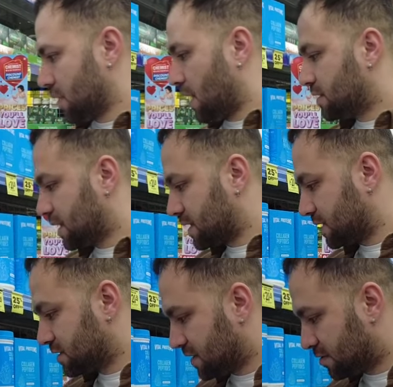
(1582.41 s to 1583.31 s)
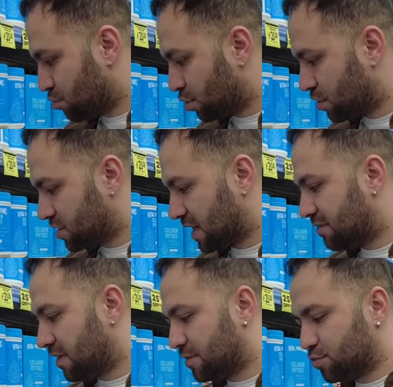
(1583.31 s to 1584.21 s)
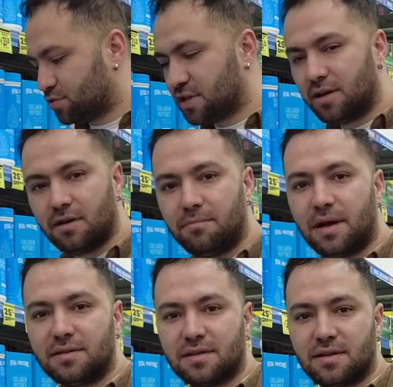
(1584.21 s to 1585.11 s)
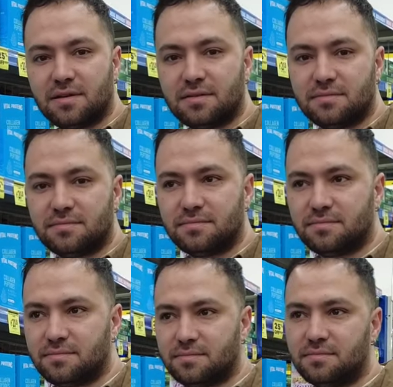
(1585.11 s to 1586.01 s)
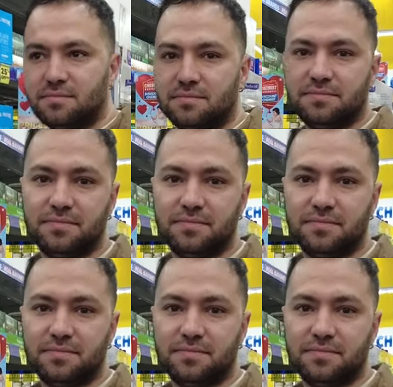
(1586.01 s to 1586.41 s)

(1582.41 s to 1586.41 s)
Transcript: Evet arkadaşlar kolajen var burada. Ben de Şimdi bağlandım.